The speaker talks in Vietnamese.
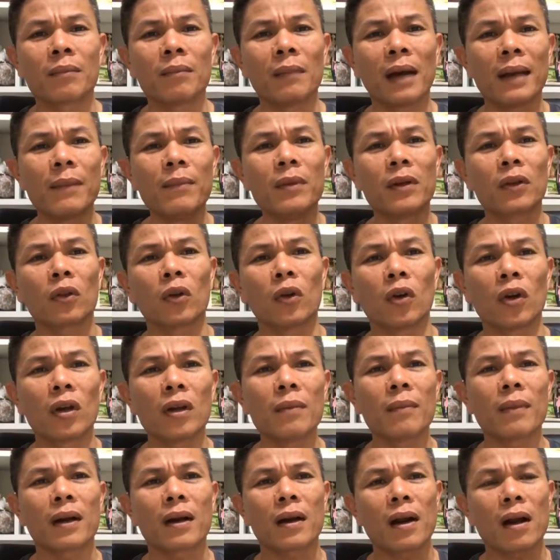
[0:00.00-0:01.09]
70
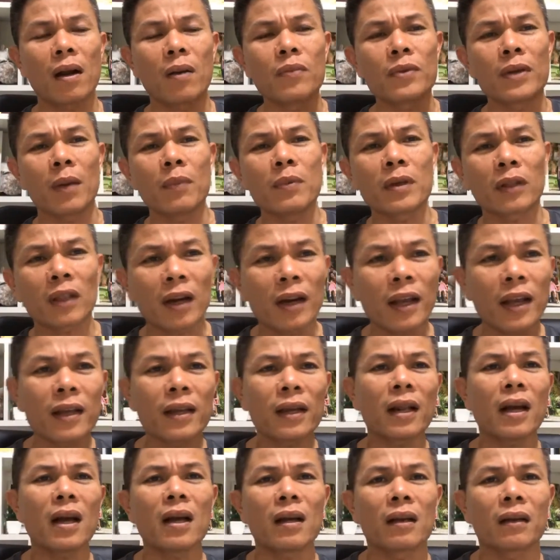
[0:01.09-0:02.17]
tuổi mà rong giống như thanh niên
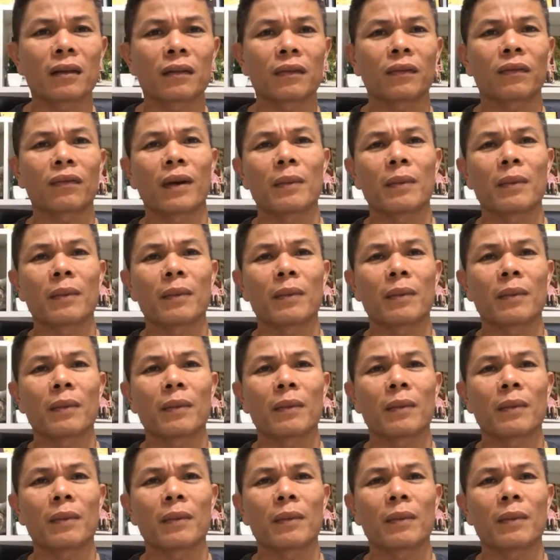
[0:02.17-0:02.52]
vậy đó